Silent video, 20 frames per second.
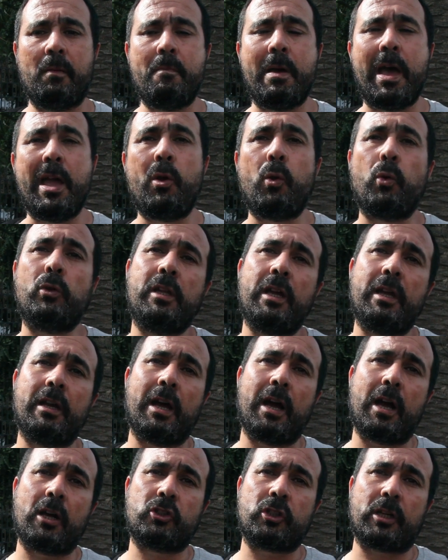ما يدين
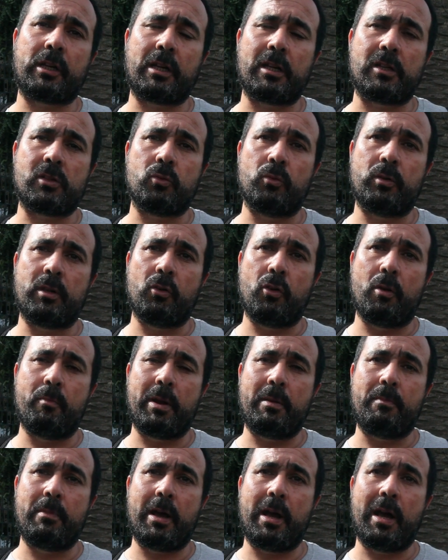هاجر الريسوني
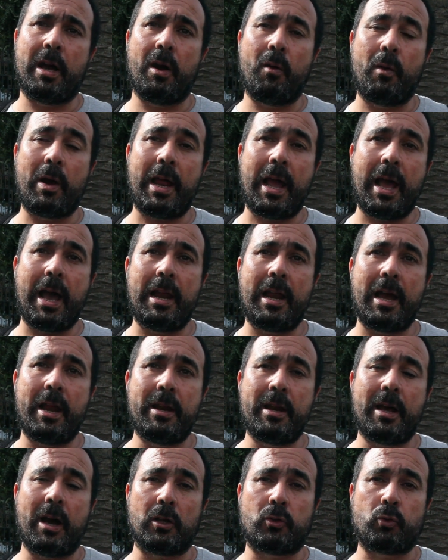ومن معه والحال
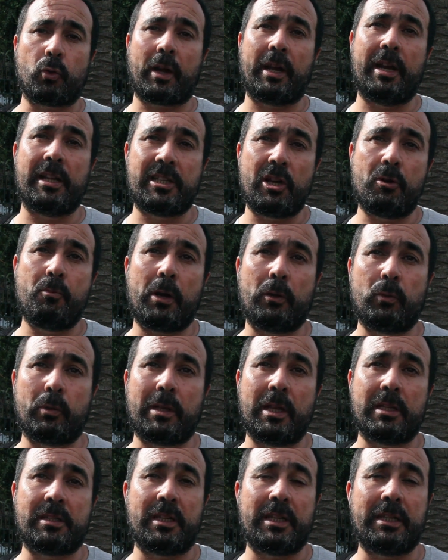انها اعتقلت يوم
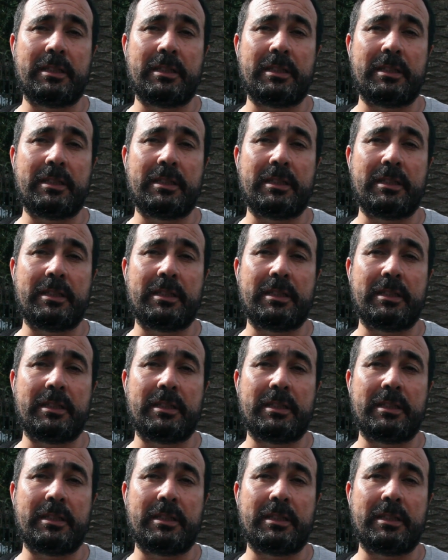31